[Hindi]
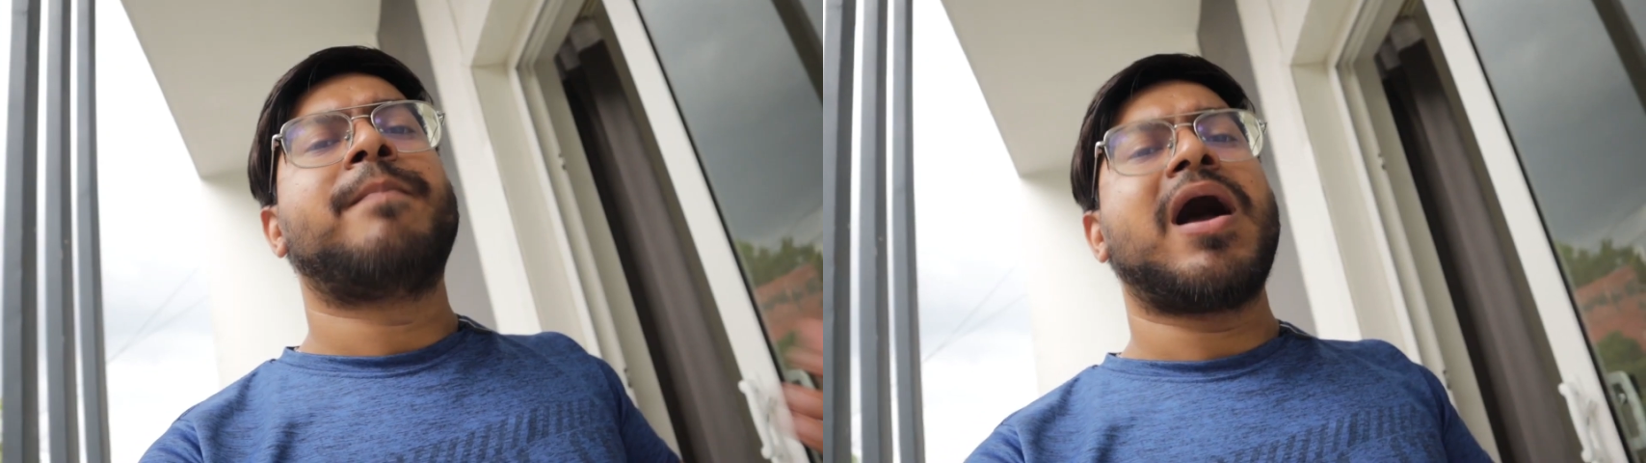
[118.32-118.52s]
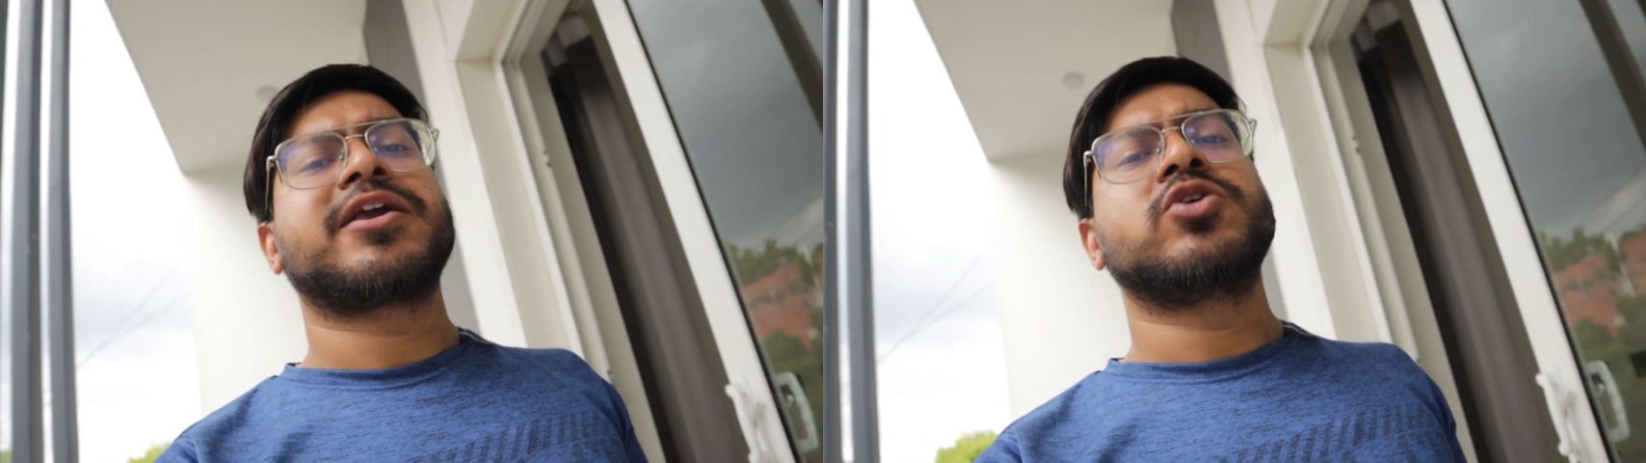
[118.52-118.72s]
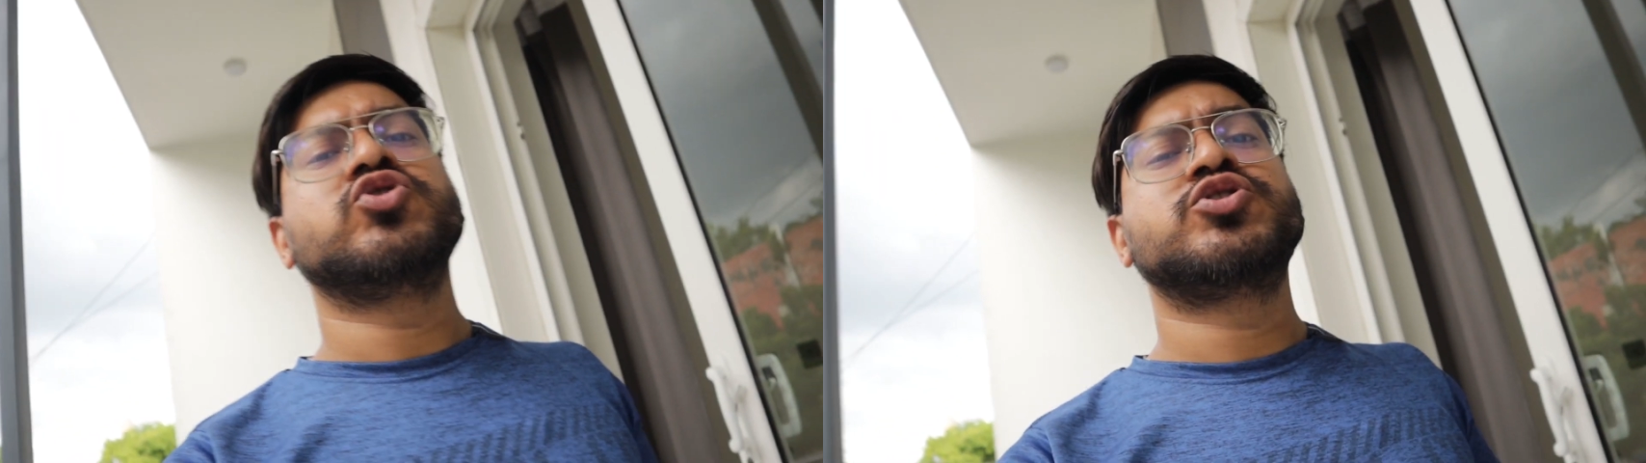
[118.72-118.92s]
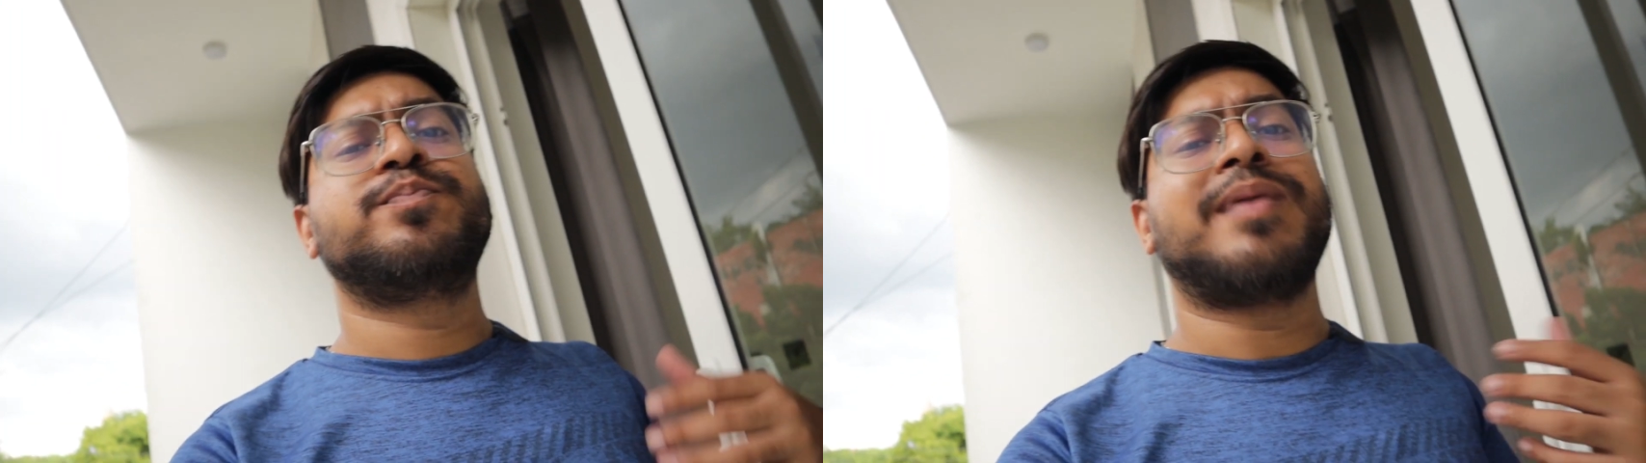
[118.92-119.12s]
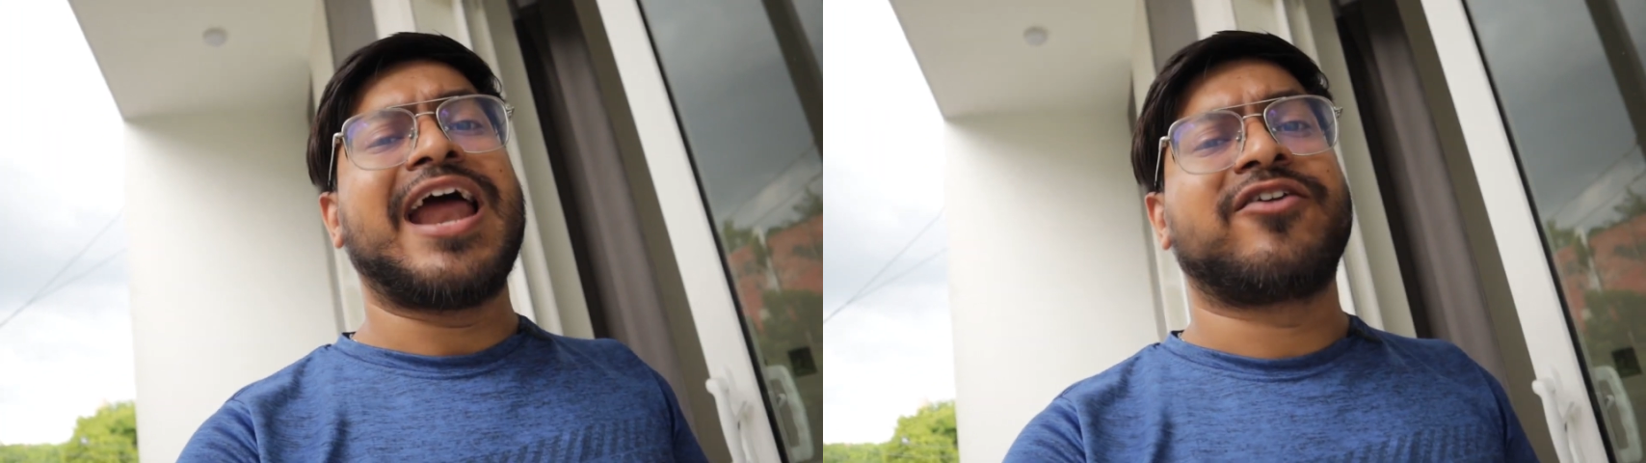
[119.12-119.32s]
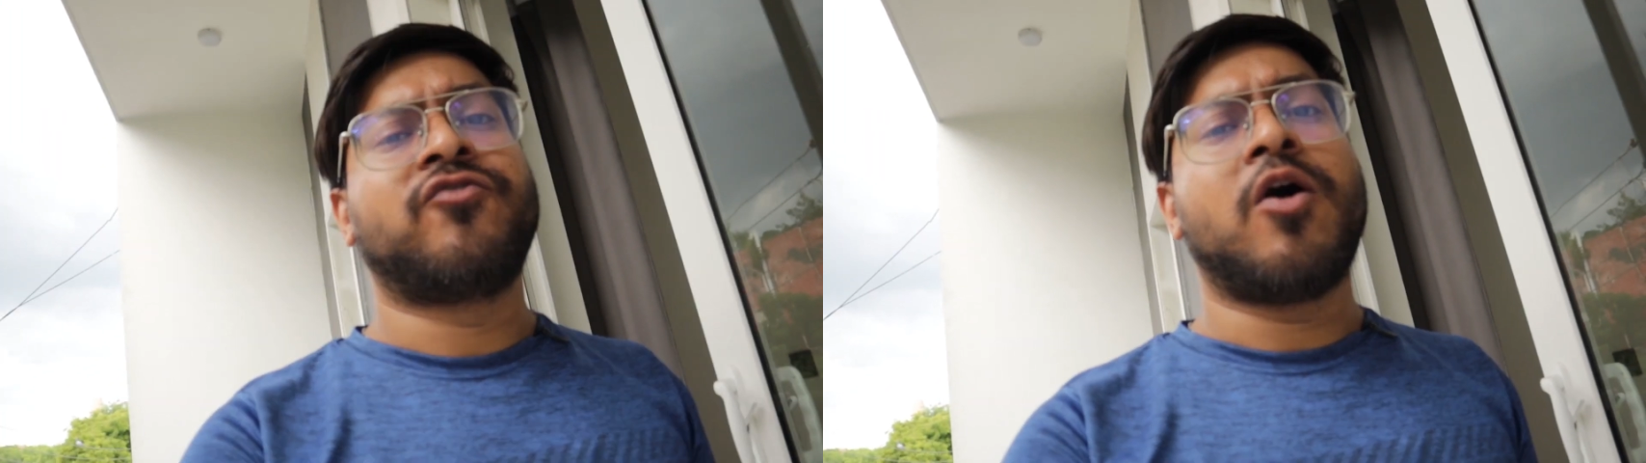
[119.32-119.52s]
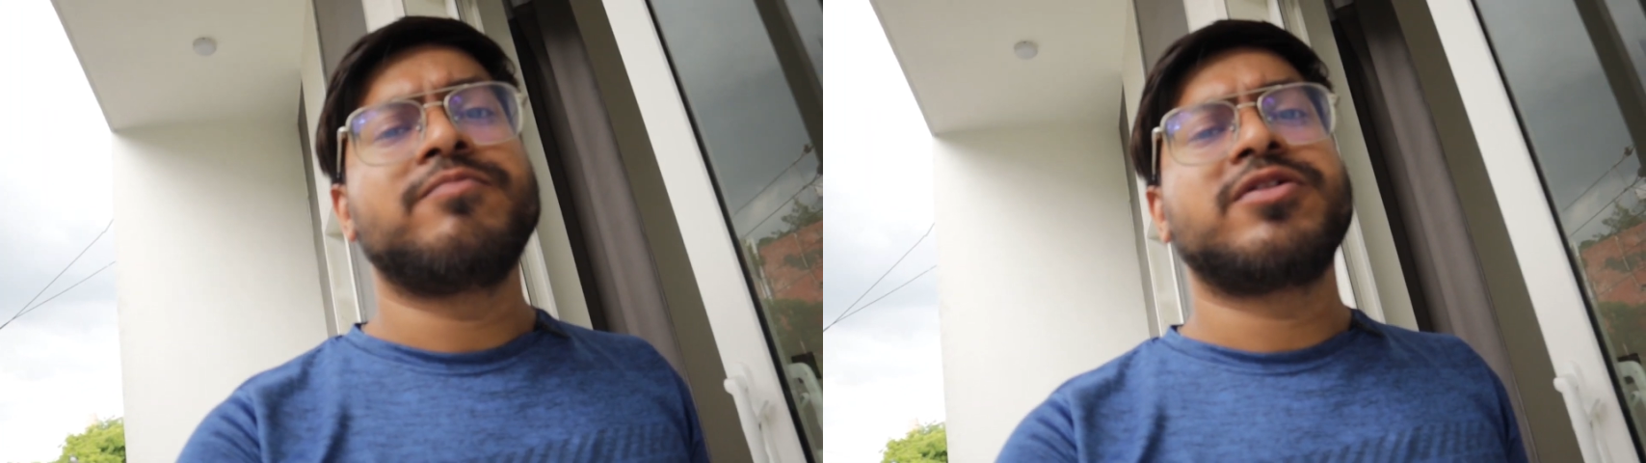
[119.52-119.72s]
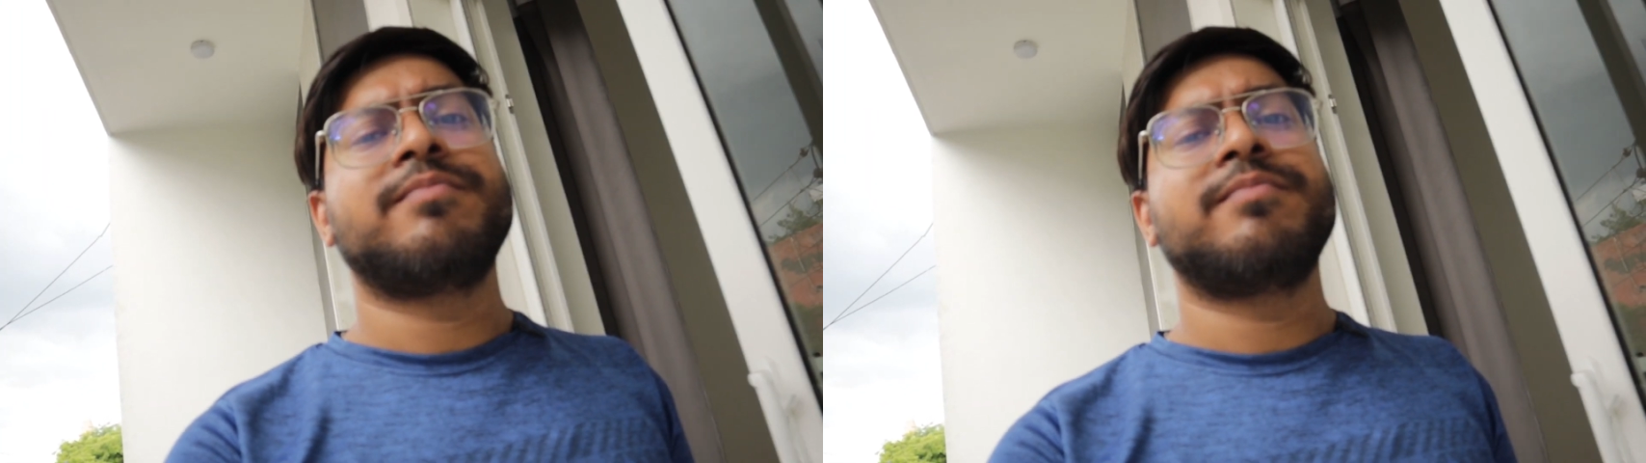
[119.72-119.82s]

बाकी कुछ प्लेटफॉर्म्स